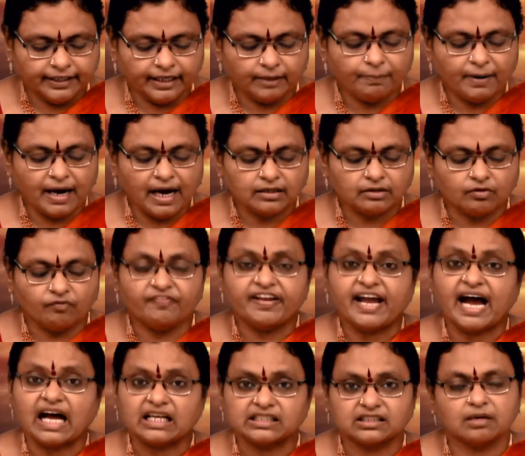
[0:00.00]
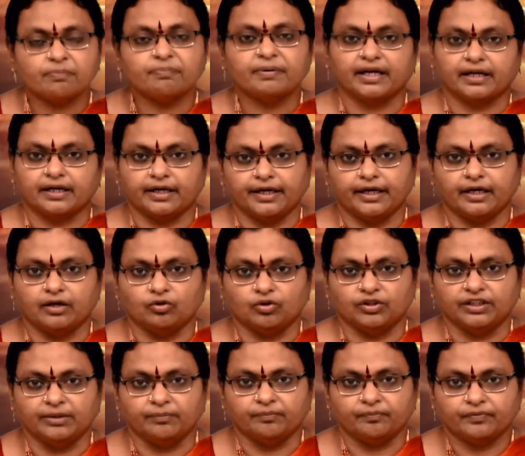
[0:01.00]
ఈ పాఠం వ్యాస
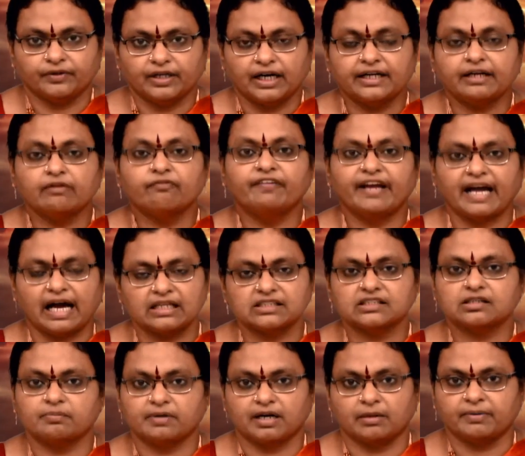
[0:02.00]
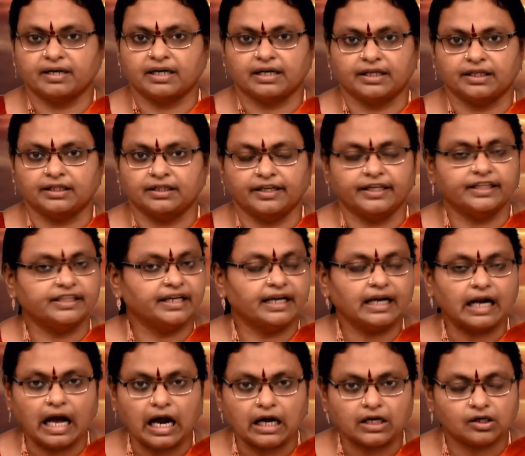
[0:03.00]
ప్రక్రియలోది అంటే వ్యాసం అనమాట ఇది ఇదే
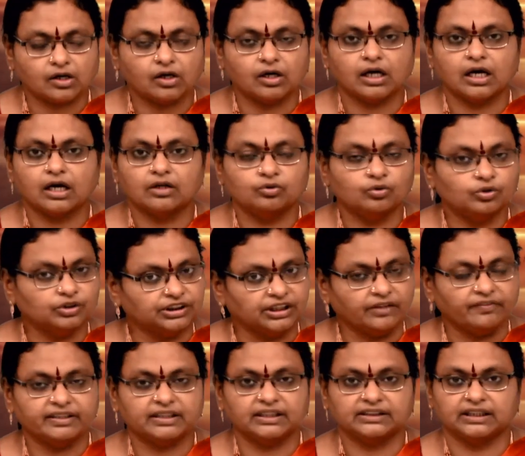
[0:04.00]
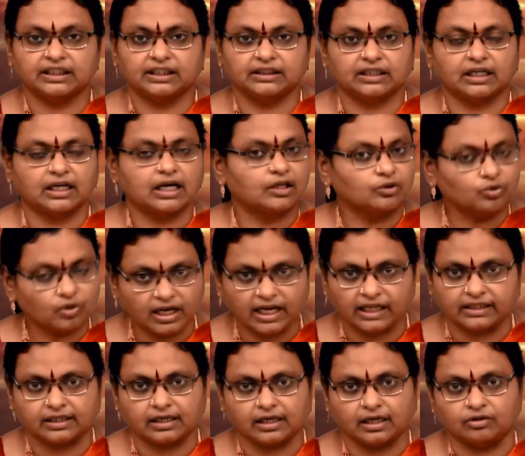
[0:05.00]
నాటకం కాదు జీవిత చరిత్ర కాదు
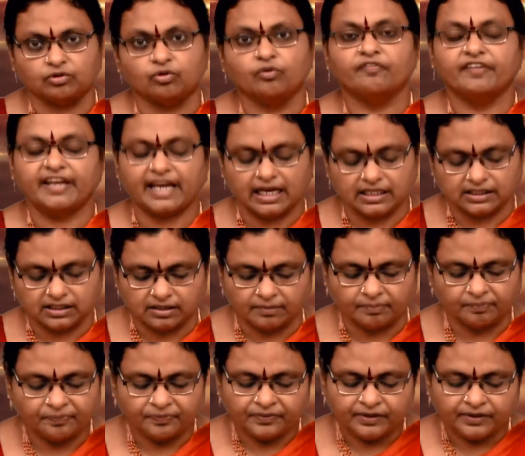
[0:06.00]
కథ కాదు వ్యాసం